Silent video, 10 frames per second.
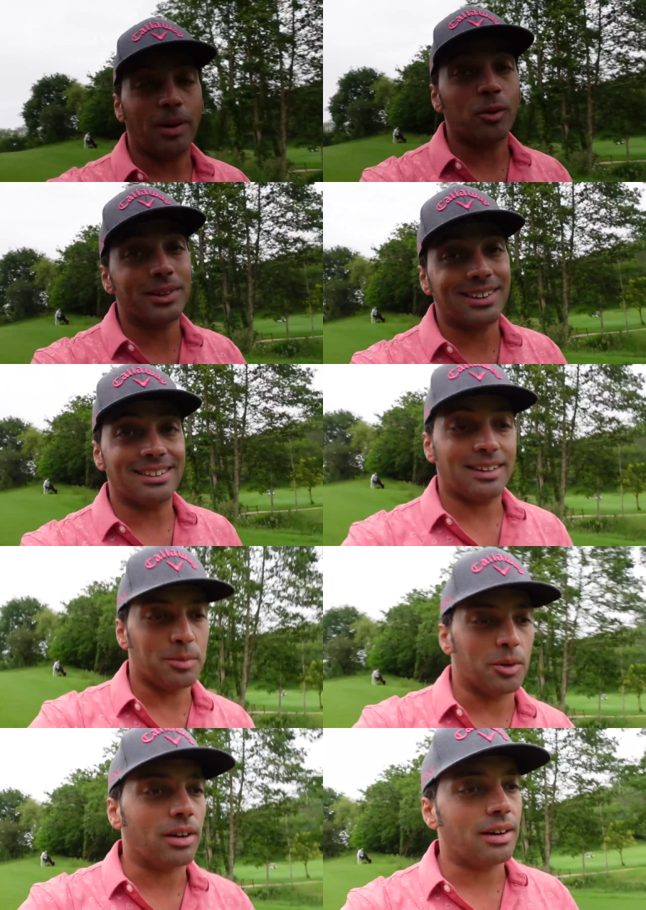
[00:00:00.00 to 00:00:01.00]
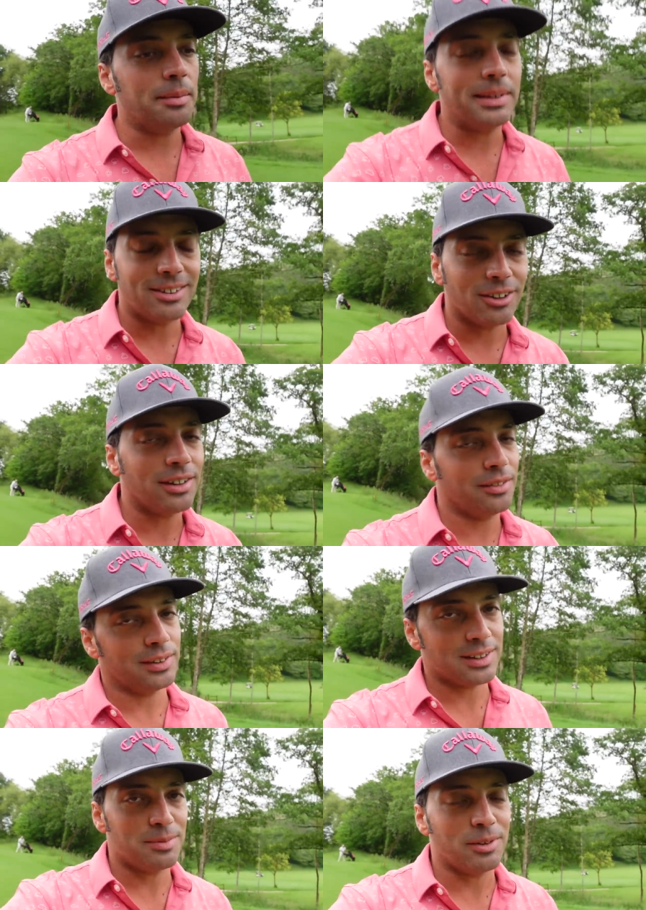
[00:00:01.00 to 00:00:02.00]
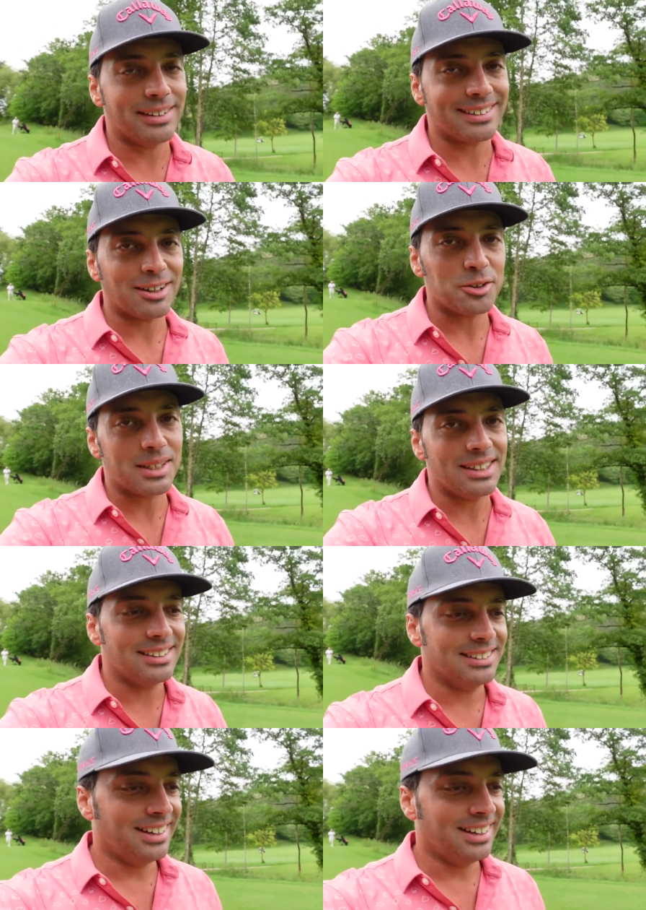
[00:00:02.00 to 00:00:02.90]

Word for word: parcours est très très beau. Alors la main corner, effectivement, elle est très coquine.